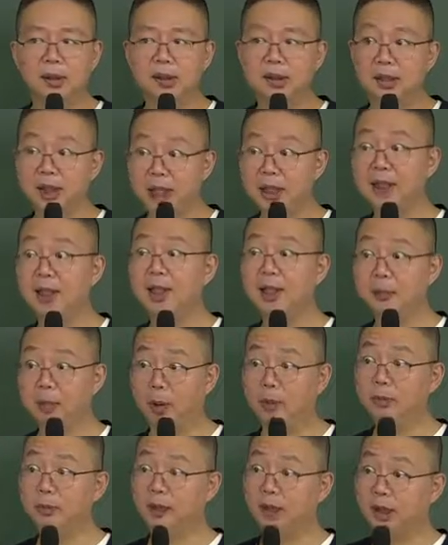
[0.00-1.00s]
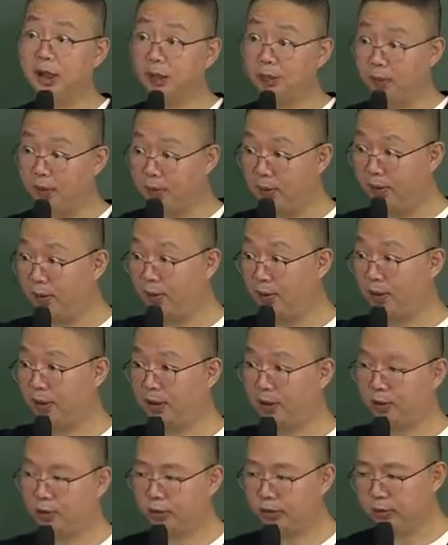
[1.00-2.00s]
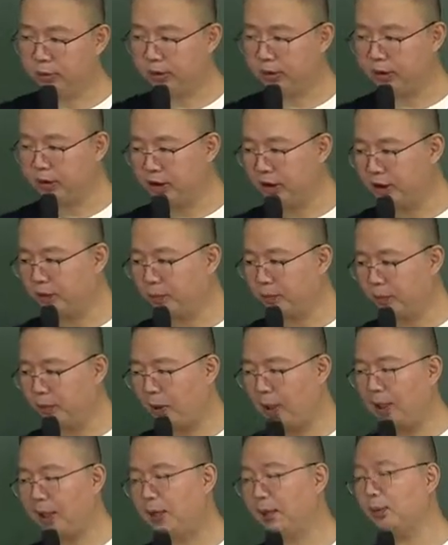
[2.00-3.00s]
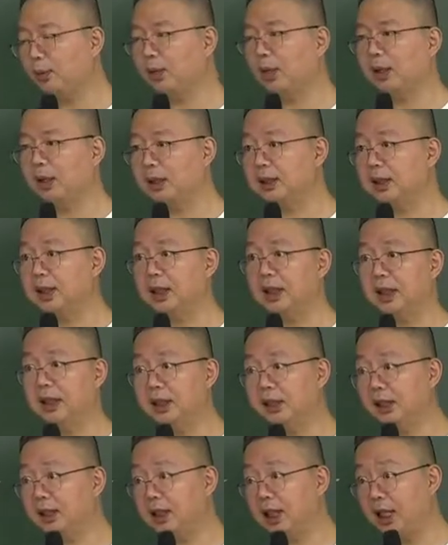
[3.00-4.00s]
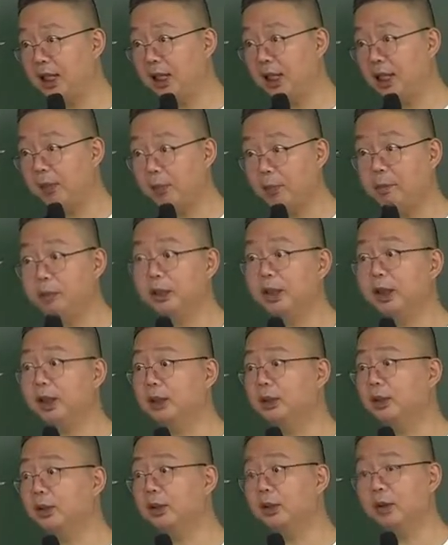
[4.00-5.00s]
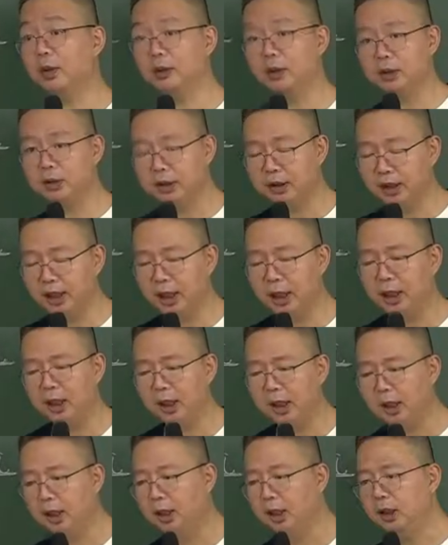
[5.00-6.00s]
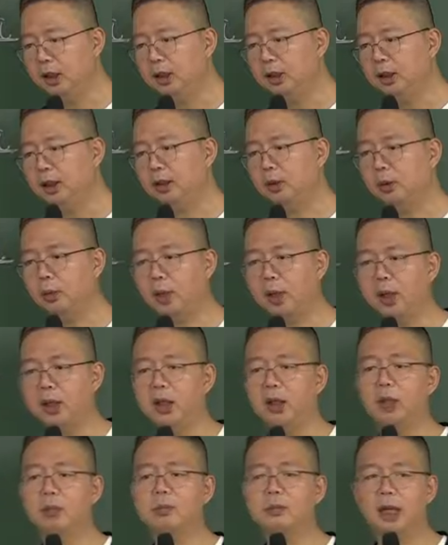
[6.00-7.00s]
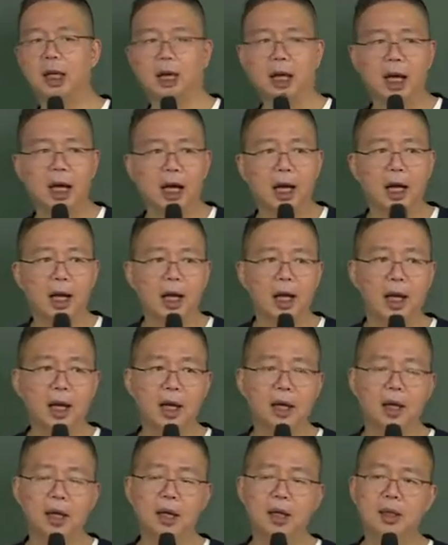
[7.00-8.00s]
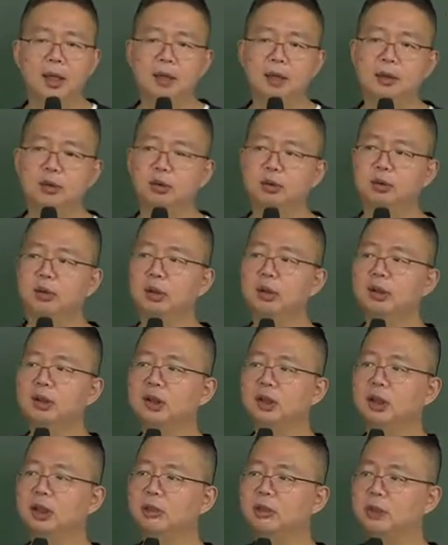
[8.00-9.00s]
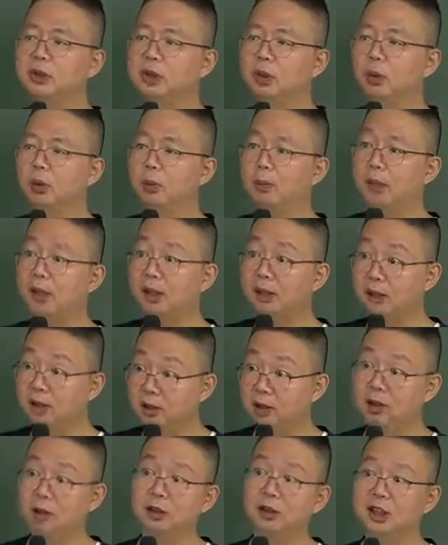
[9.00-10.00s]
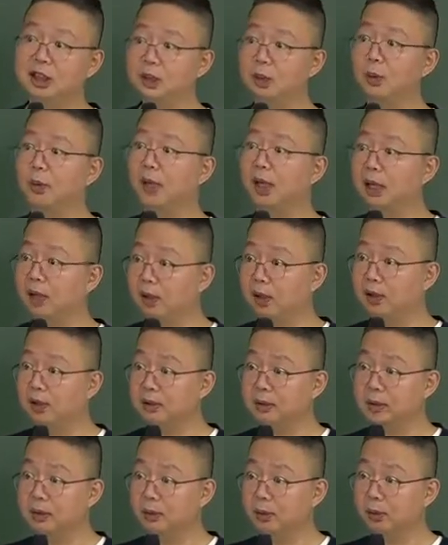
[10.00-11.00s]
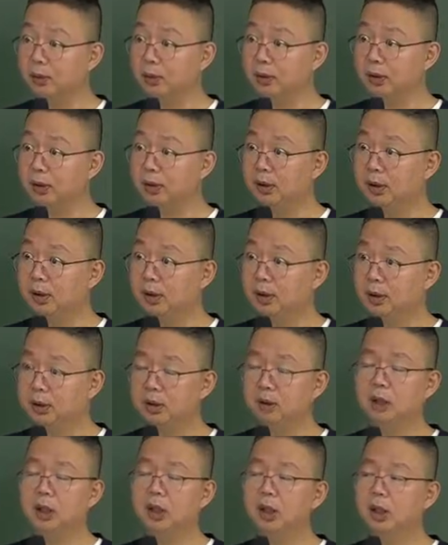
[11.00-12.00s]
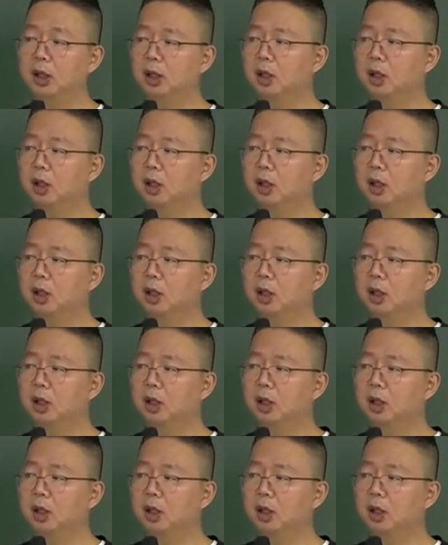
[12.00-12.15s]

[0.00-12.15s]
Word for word: 이 하나의 범죄로 주거 침입과 강도 강간 살인이 이제 하나의 범죄 행위로 이루어졌는데 이 또라이 검사 아 주거 침입죄로만 그 기소를 한 거예요 형사소송을. 그래서